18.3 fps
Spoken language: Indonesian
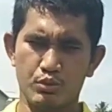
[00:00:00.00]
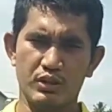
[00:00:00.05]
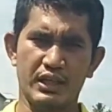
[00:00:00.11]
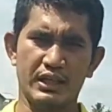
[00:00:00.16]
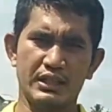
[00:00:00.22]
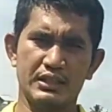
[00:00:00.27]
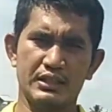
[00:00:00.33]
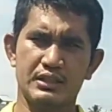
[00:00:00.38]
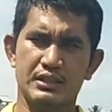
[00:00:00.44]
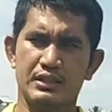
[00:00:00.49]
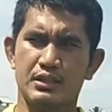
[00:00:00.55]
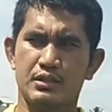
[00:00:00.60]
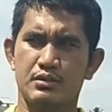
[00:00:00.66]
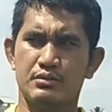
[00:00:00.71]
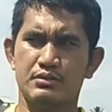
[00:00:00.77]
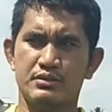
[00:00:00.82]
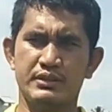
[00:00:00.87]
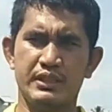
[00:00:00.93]
bulat
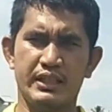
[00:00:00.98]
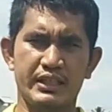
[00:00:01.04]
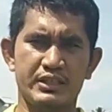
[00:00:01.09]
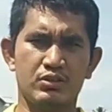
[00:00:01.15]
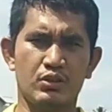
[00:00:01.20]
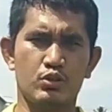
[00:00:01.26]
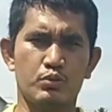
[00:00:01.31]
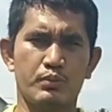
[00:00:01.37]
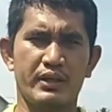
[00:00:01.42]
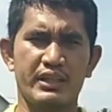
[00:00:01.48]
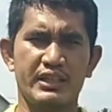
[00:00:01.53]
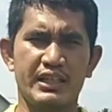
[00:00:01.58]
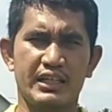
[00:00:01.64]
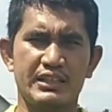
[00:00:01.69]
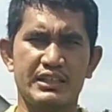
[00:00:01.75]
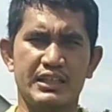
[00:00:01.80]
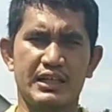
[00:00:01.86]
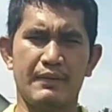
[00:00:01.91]
jadi suatu
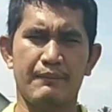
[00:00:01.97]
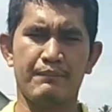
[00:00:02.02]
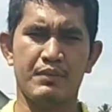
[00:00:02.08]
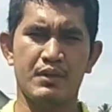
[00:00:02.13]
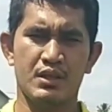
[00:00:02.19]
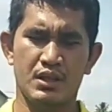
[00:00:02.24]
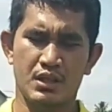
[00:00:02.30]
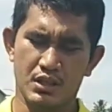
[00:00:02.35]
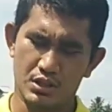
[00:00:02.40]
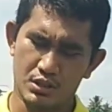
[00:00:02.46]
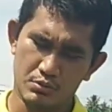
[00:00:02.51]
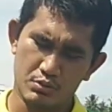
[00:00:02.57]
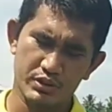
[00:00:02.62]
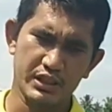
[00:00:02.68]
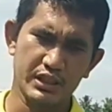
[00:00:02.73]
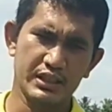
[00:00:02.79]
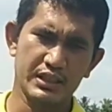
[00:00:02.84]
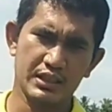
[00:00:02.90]
medianya
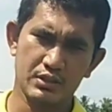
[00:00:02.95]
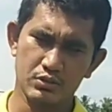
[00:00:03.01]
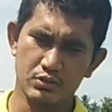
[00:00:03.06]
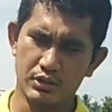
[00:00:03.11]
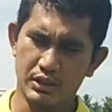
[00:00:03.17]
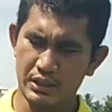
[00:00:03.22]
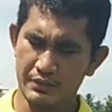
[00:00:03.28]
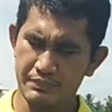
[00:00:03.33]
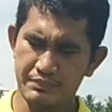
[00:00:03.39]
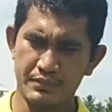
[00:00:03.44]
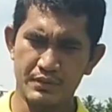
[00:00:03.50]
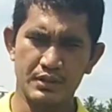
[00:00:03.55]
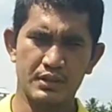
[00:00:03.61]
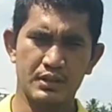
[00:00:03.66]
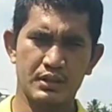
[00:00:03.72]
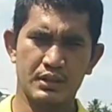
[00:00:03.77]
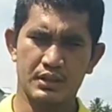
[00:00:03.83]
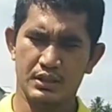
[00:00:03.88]
kemudian yang kedua
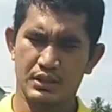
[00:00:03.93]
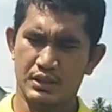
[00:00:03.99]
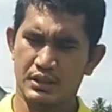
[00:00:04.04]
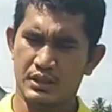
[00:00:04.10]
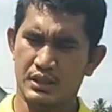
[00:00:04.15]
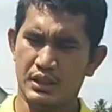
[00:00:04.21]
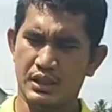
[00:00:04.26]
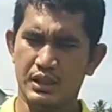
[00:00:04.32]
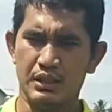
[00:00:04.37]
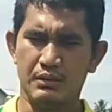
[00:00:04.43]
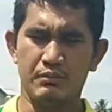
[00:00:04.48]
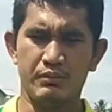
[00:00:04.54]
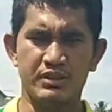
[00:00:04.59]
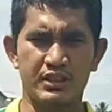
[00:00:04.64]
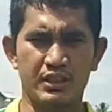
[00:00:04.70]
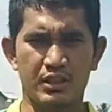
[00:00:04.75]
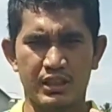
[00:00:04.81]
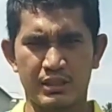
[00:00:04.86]
uh,
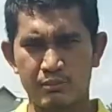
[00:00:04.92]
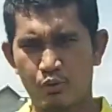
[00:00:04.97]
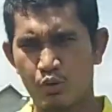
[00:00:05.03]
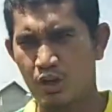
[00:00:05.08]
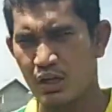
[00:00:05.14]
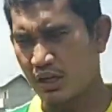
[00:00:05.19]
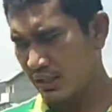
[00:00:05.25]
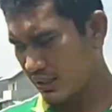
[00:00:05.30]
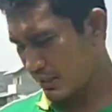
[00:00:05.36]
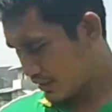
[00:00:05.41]
bisa dengan bola